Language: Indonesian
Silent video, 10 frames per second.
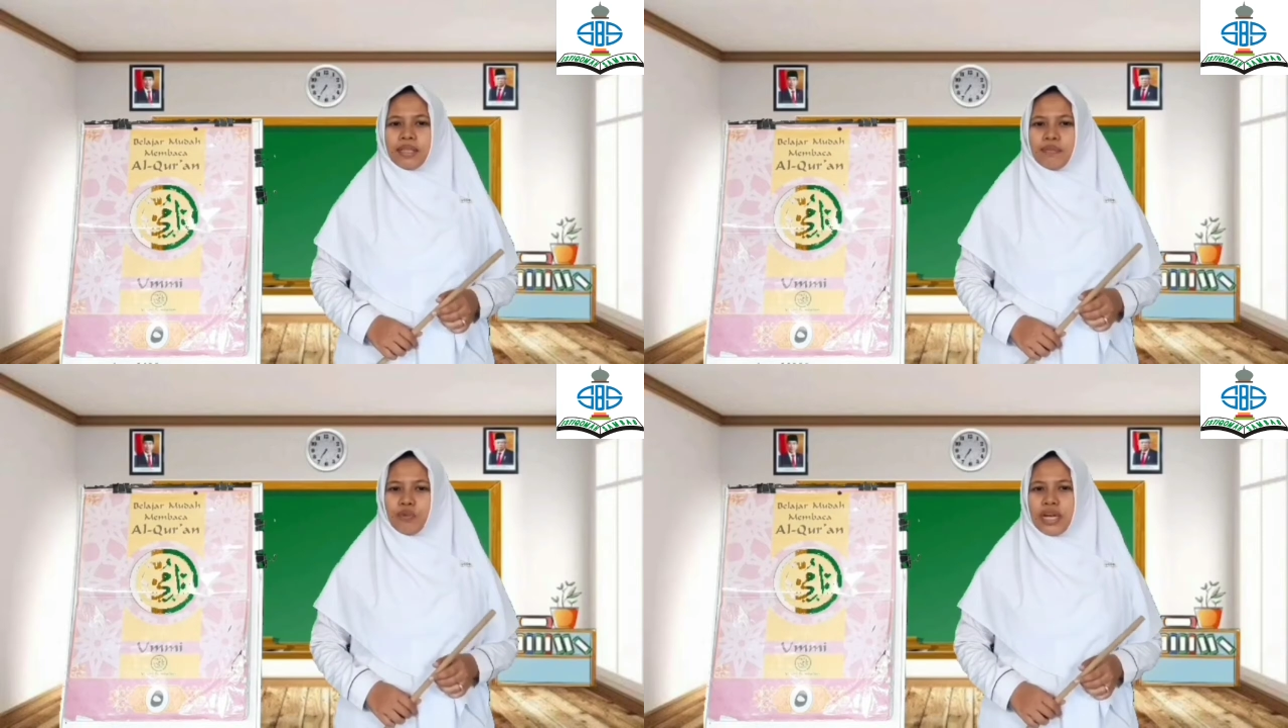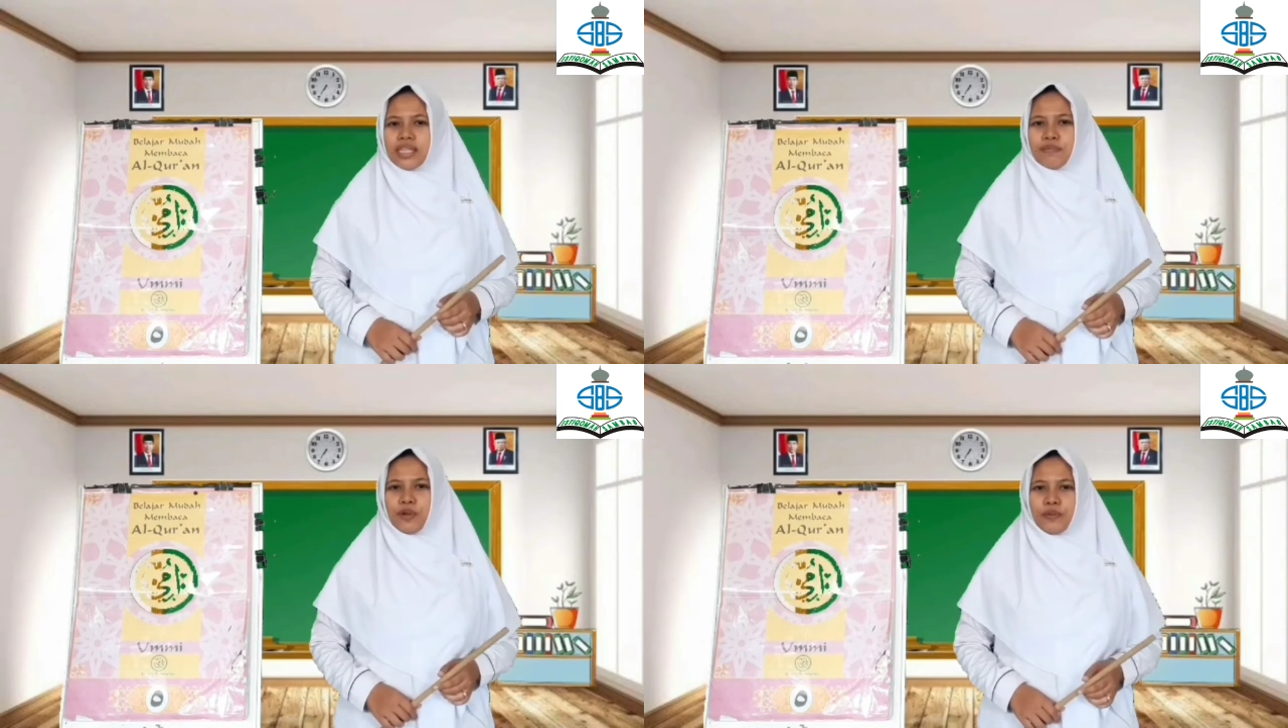pertemuan
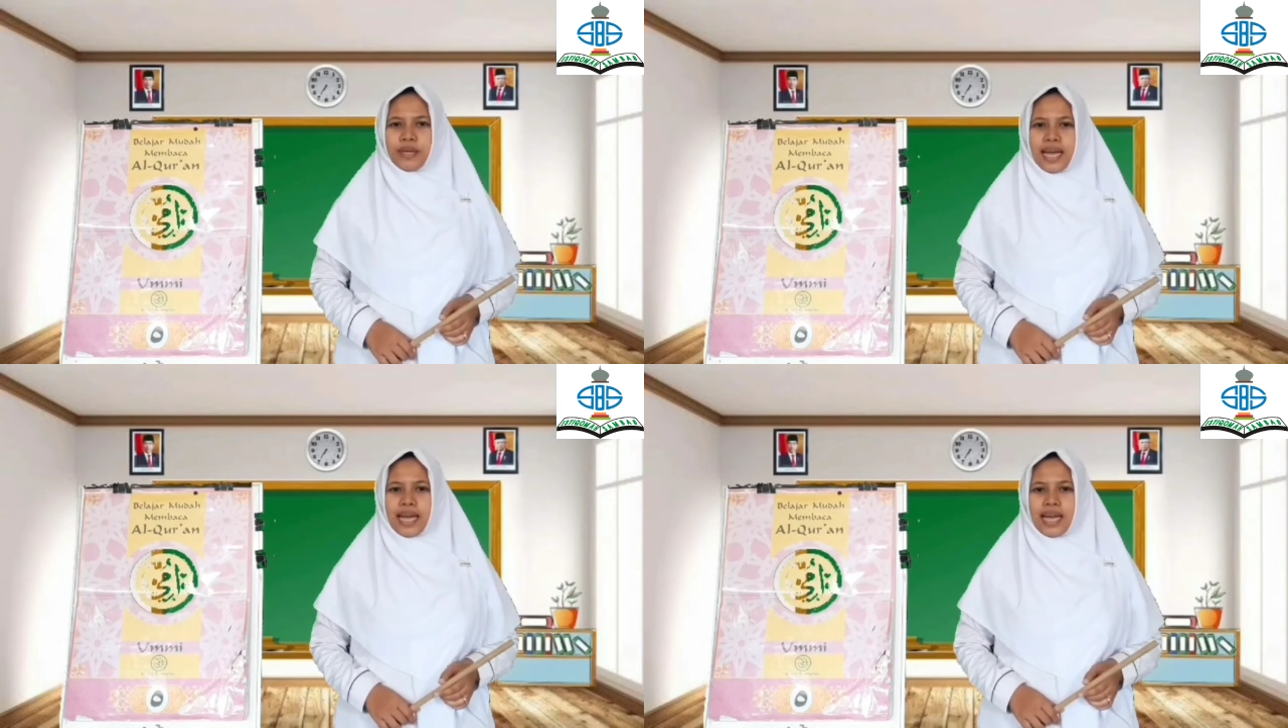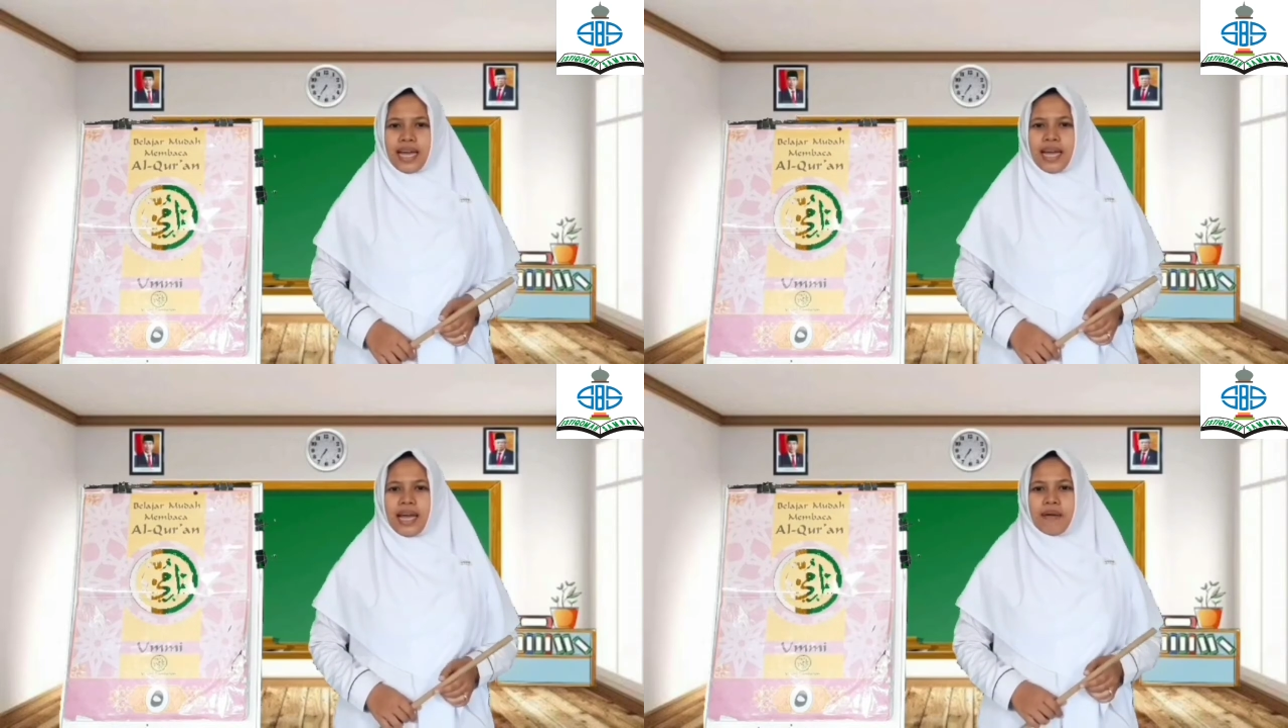sebelumnya.
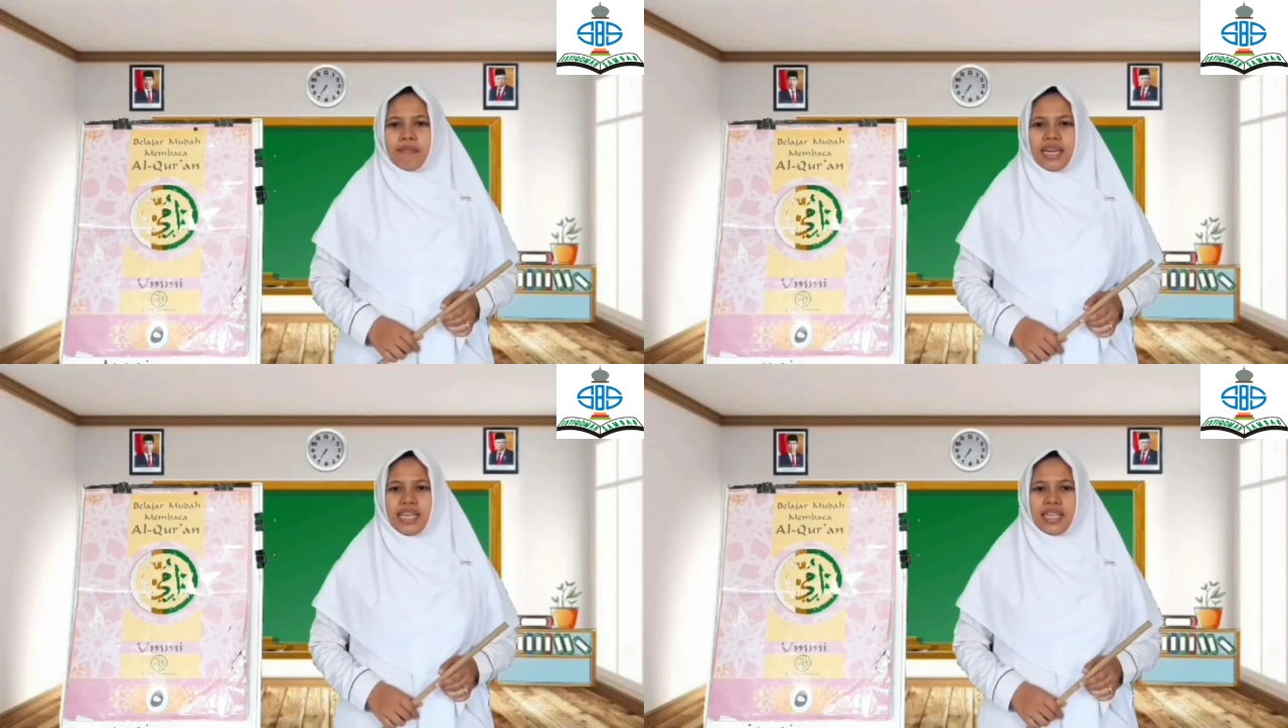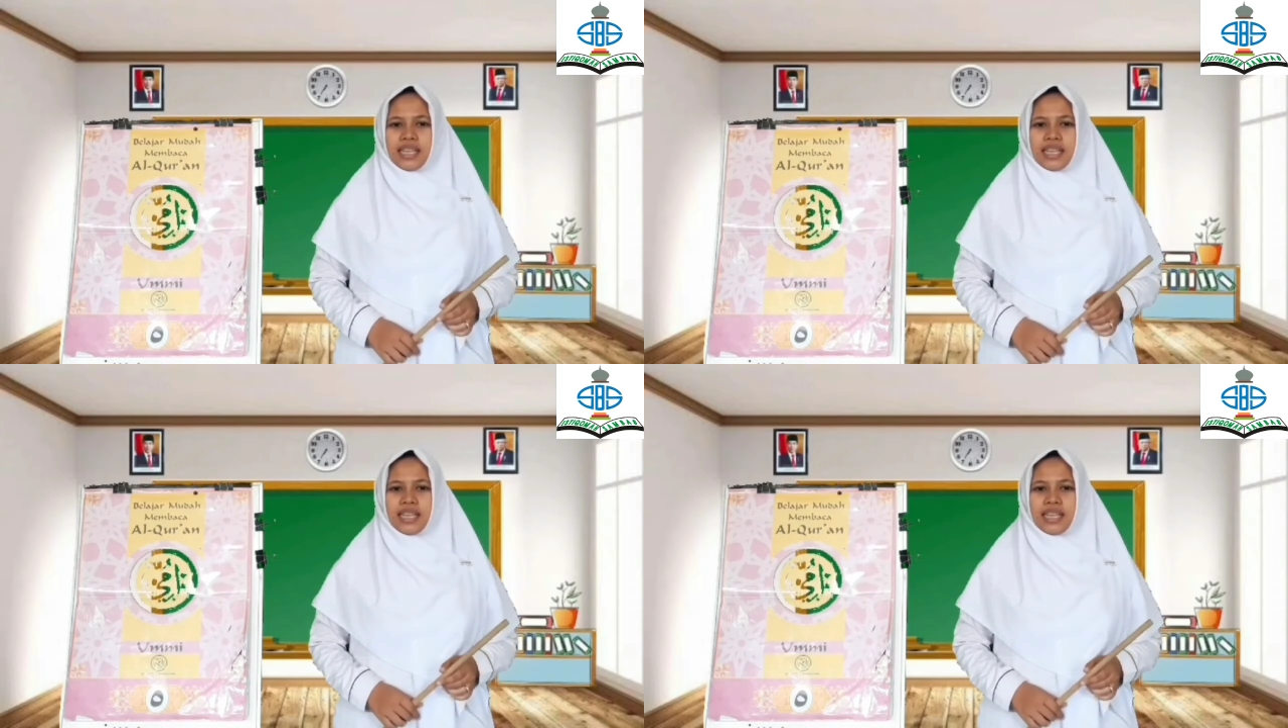Mari